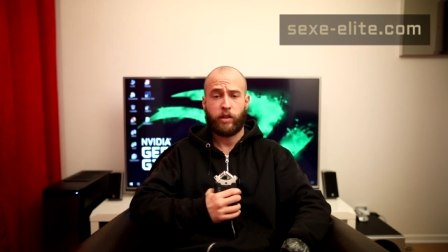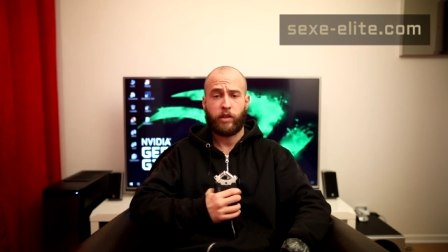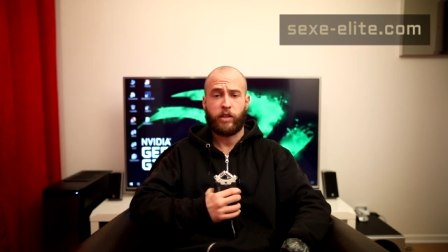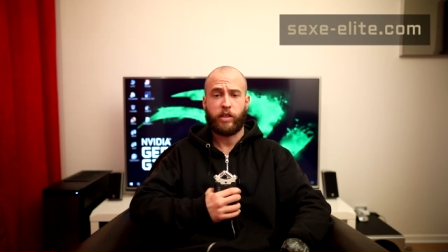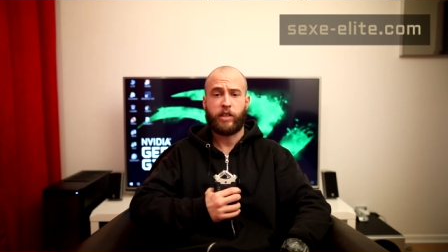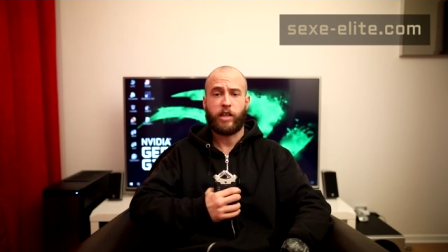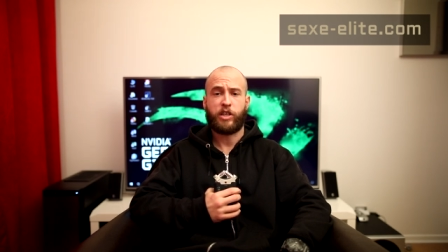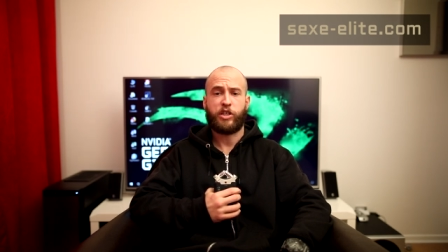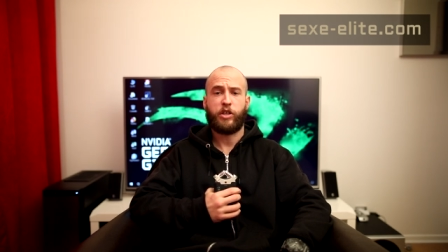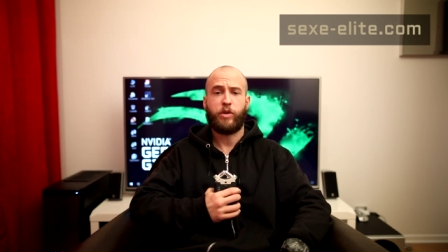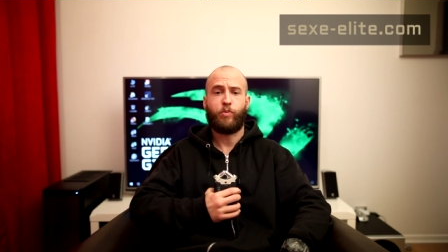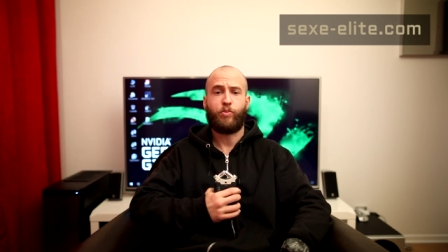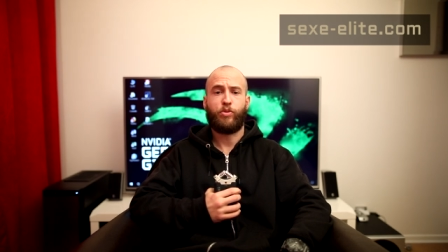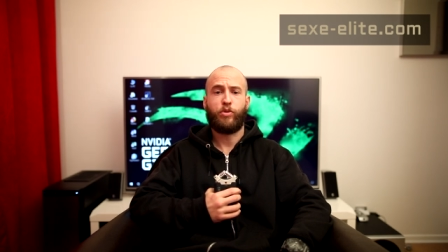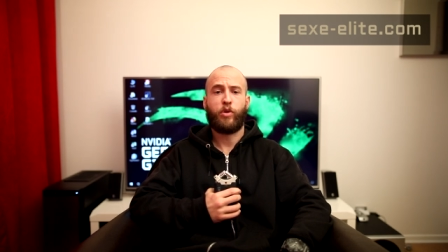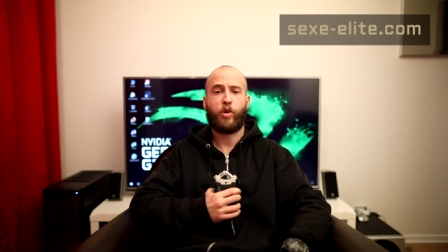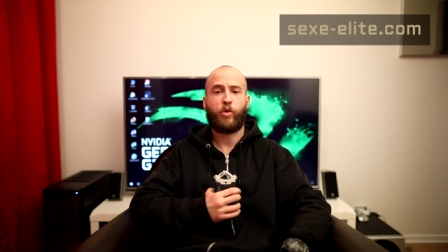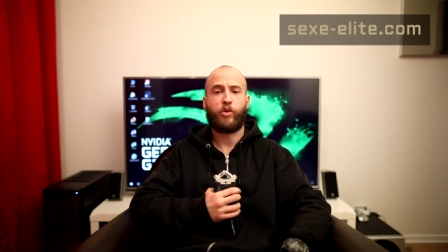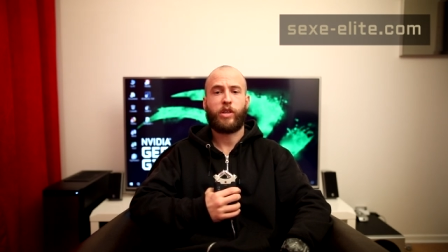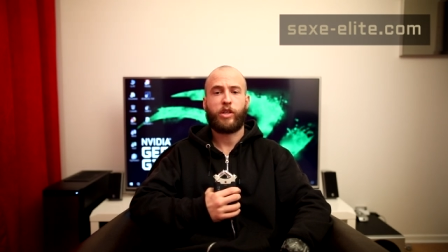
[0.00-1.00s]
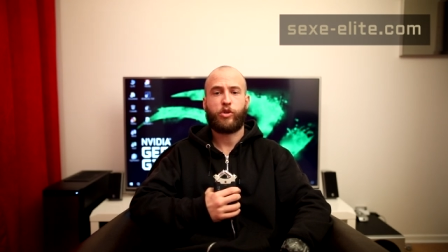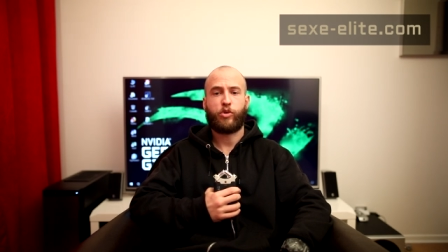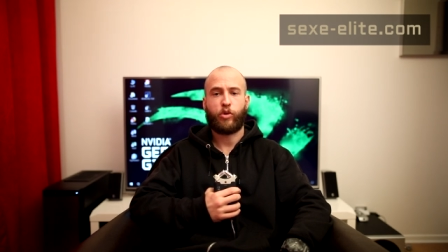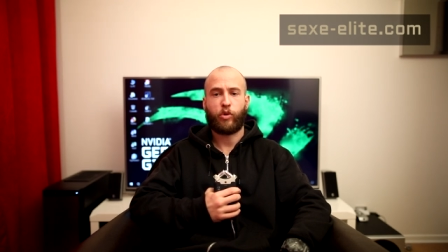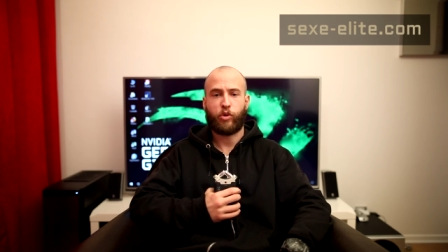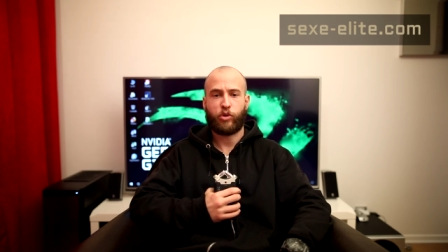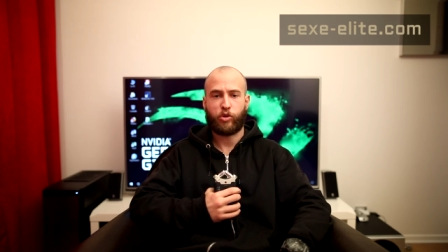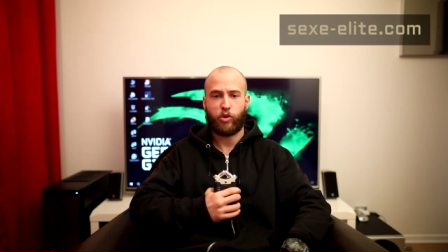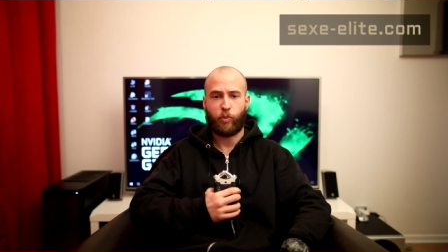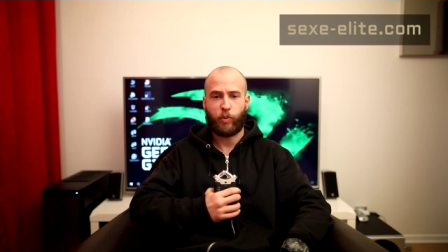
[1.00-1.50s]
dégager une plus grande
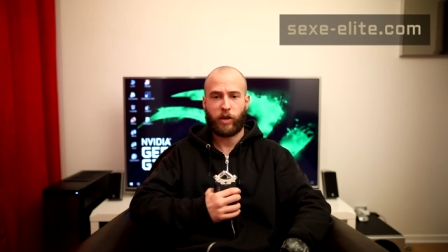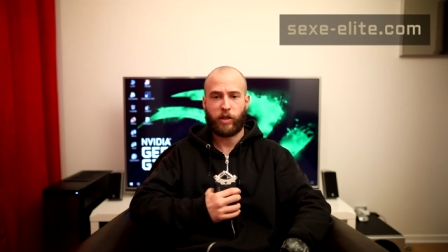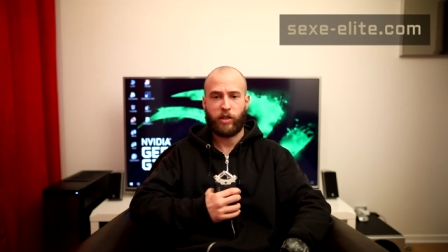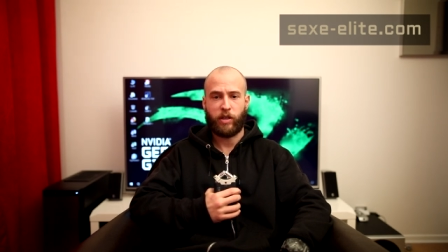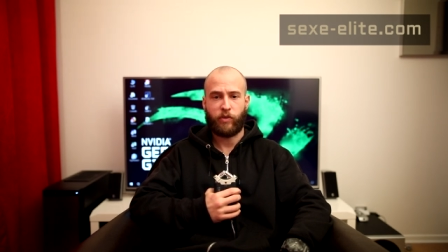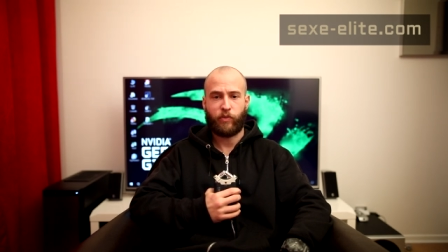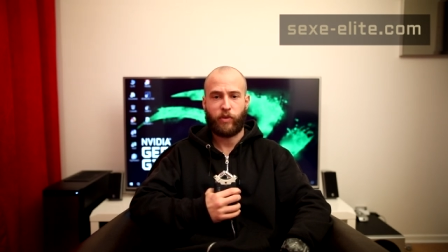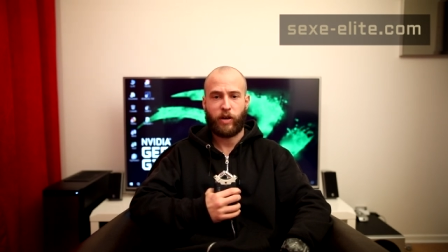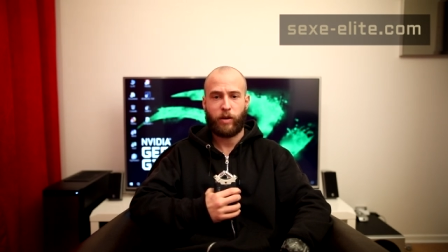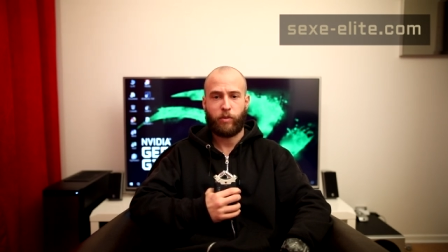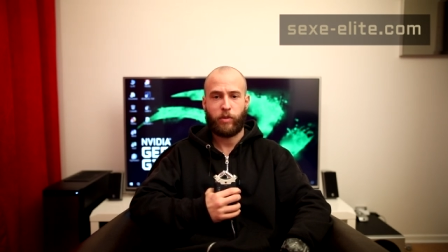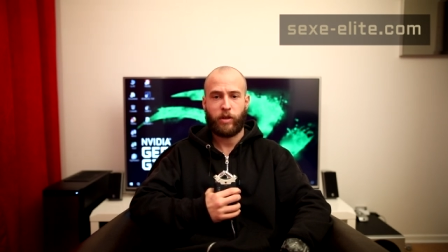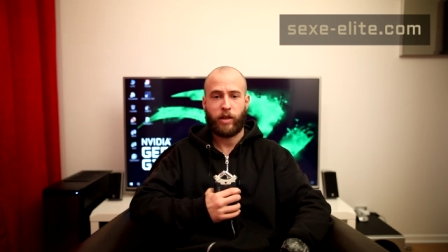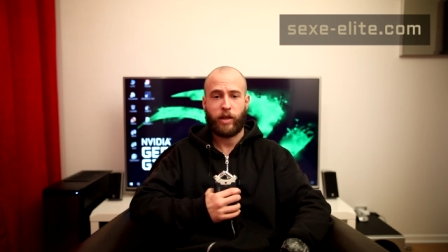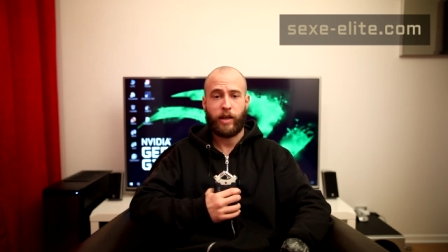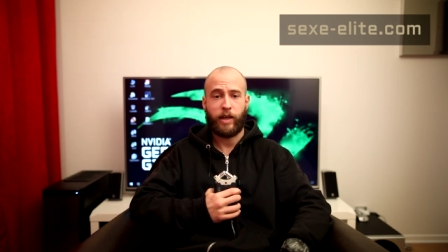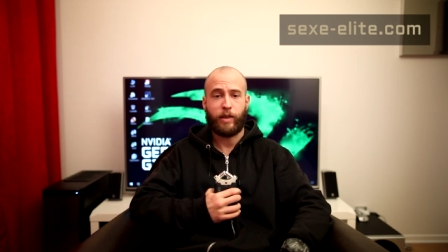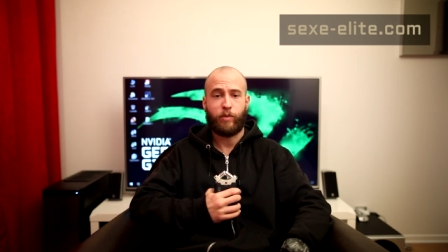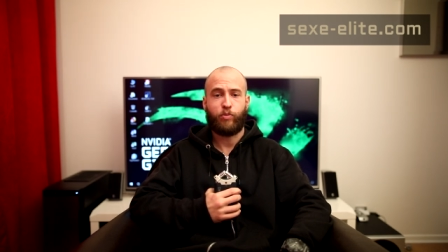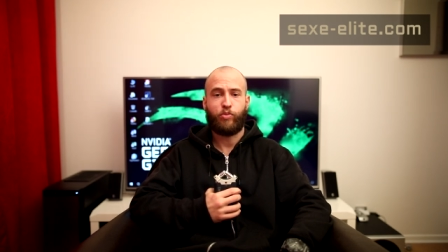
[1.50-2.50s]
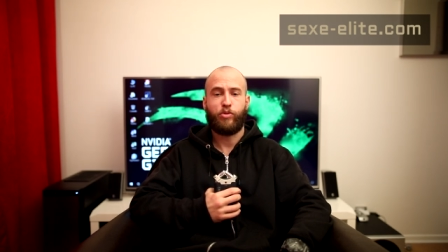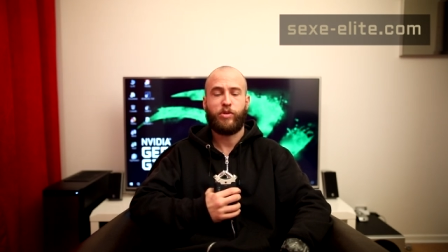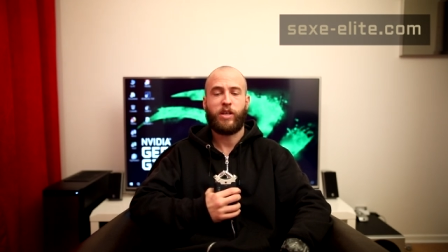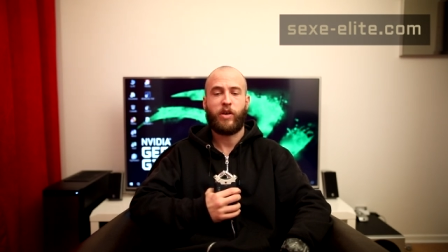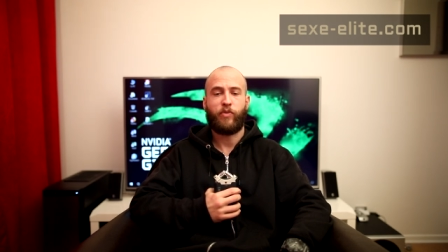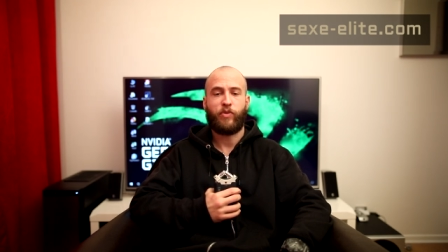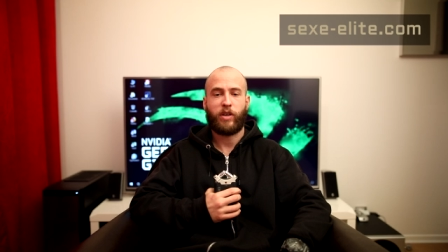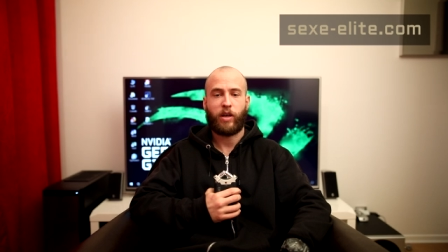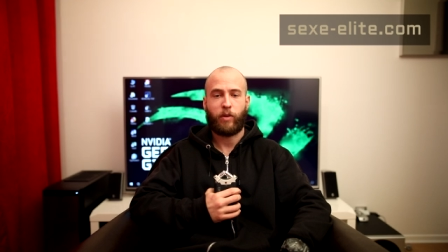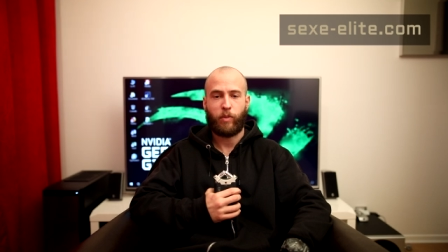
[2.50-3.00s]
assurance auprès des femmes, être plus
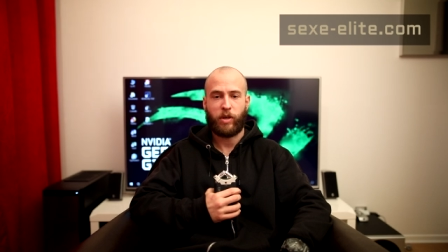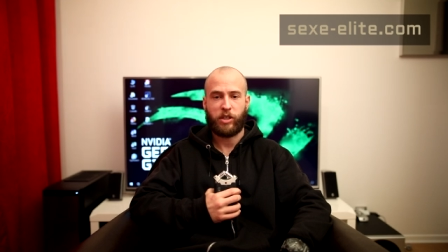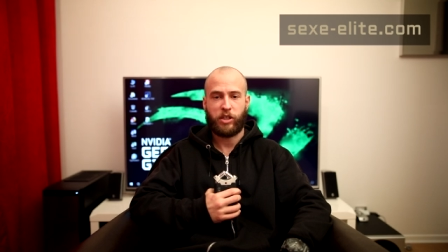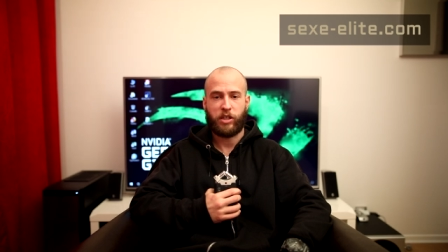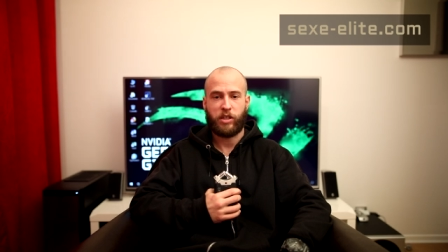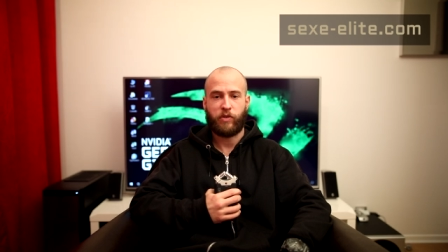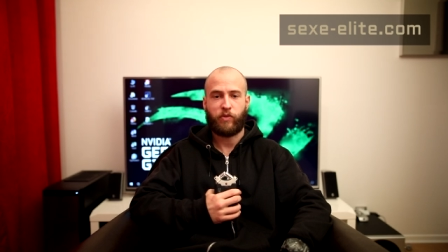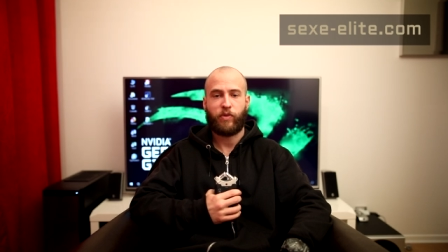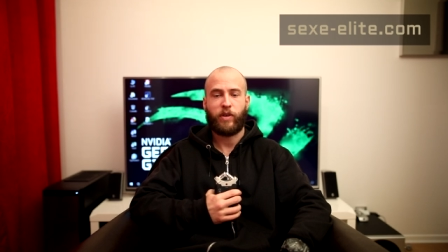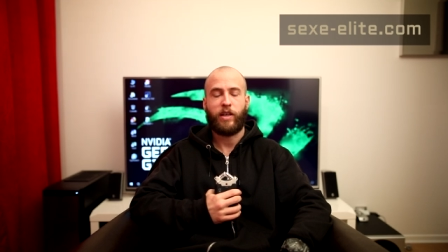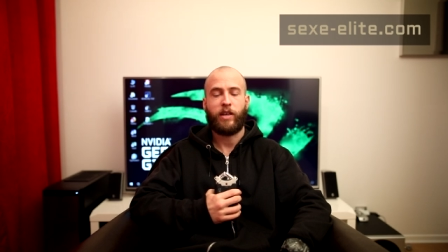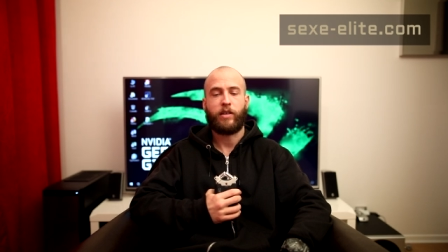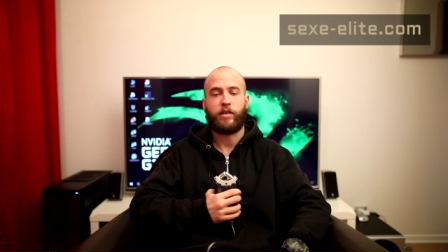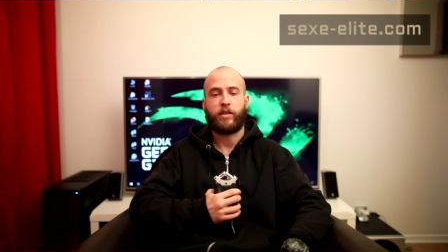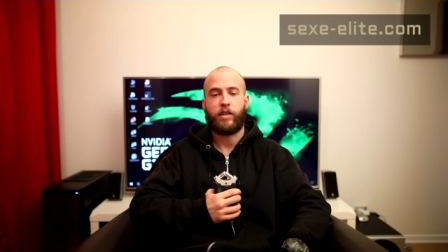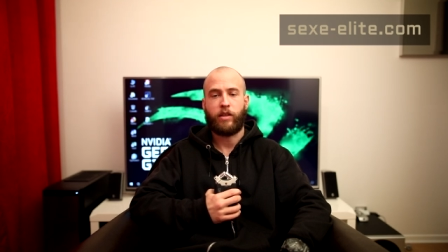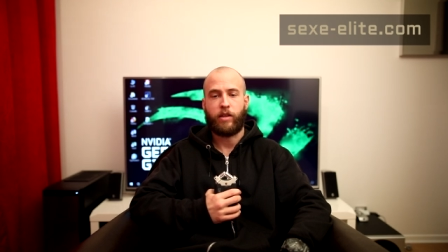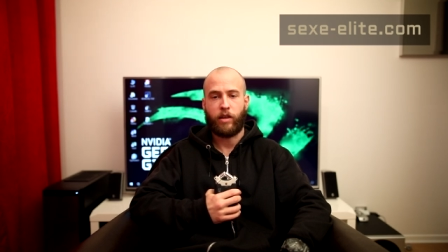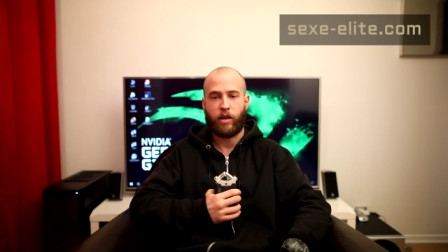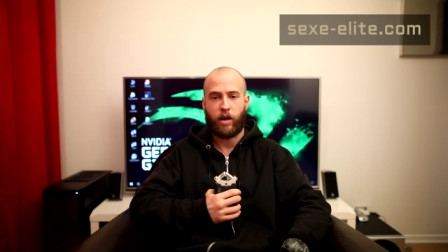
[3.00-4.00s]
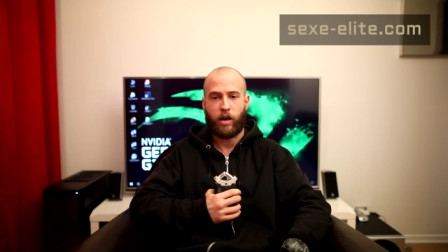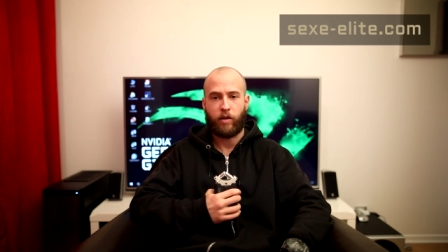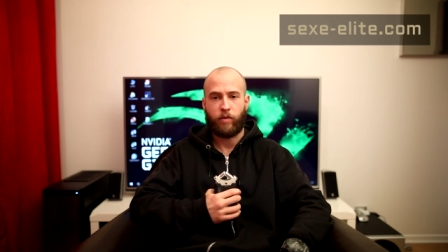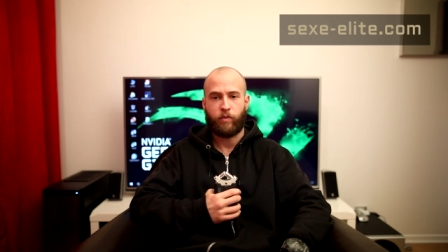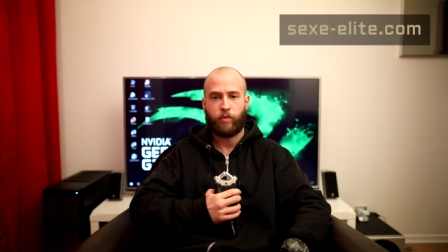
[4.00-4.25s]
affirmatif, etc.